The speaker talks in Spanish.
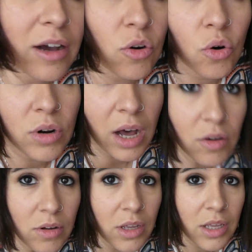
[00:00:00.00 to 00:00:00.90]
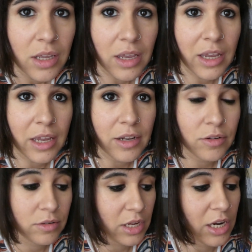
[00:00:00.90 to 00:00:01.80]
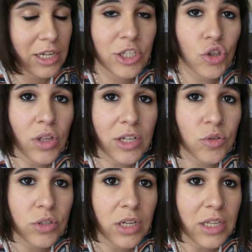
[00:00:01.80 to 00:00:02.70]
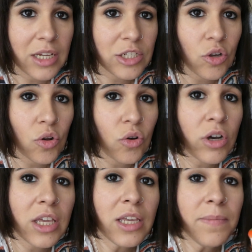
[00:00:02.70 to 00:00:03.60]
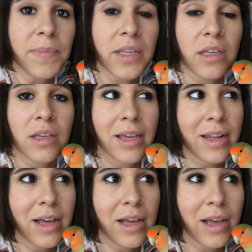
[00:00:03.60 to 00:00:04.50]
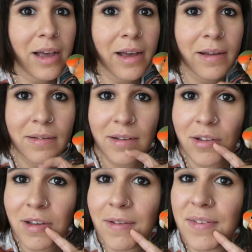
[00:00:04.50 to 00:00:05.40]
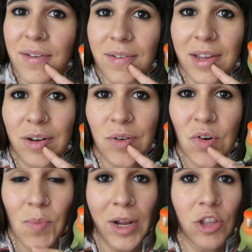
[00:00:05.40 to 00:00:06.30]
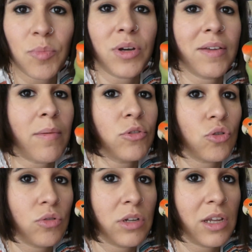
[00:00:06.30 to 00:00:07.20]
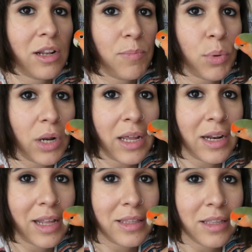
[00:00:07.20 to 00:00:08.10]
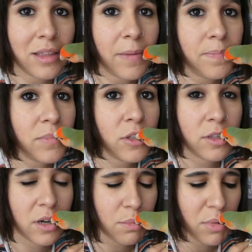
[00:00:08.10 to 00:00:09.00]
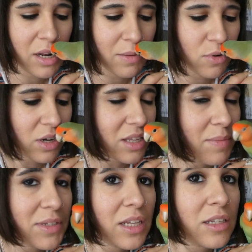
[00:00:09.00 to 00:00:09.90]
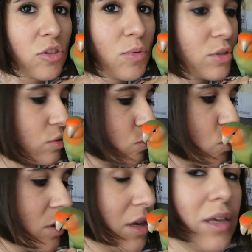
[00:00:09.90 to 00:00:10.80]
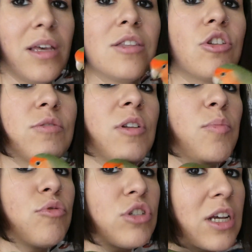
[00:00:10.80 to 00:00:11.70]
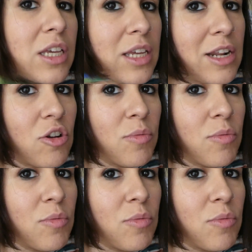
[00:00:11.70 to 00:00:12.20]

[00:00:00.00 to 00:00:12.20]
acojonado en, en, el sitio de las chucherías. Y yo lo cogí, era creo que febrero o marzo, porque íbamos con el polar en la tienda. No, déjame la boca, ya me estás dando besos. Entonces me lo puse aquí en el